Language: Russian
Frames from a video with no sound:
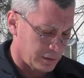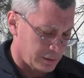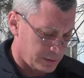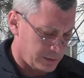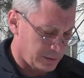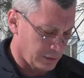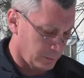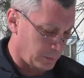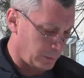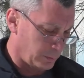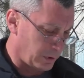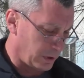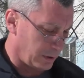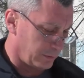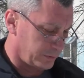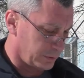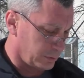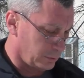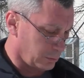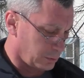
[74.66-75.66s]
Силами
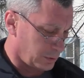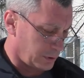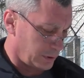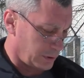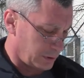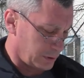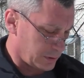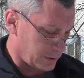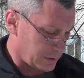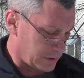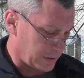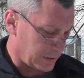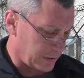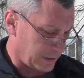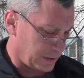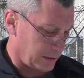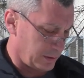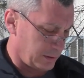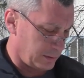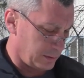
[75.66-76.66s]
Балтудора
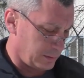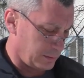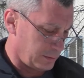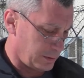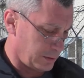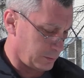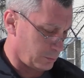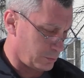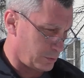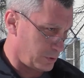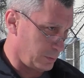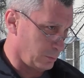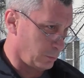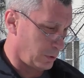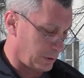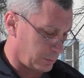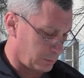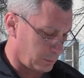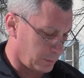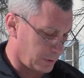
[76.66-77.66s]
за эту зиму,
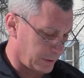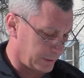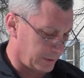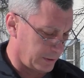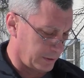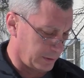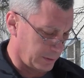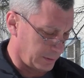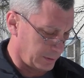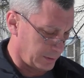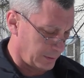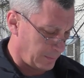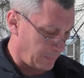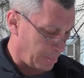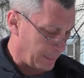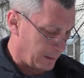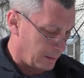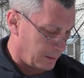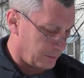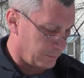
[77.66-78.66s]
которая была длинная,
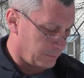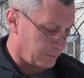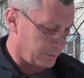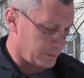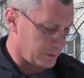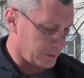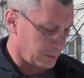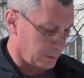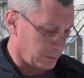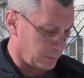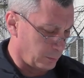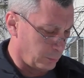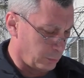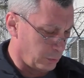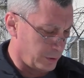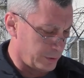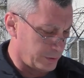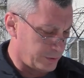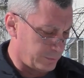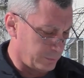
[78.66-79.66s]
вывезено
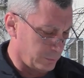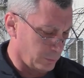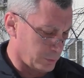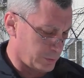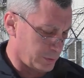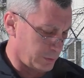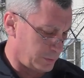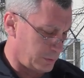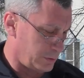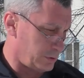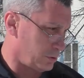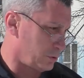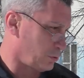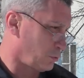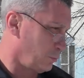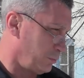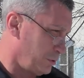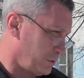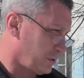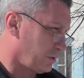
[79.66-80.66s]
более 90 тысяч
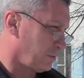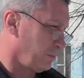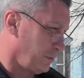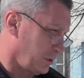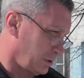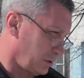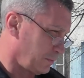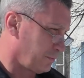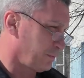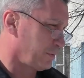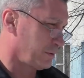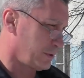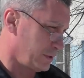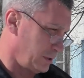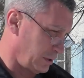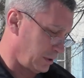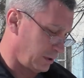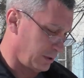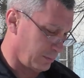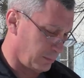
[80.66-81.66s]
кубических метров снега.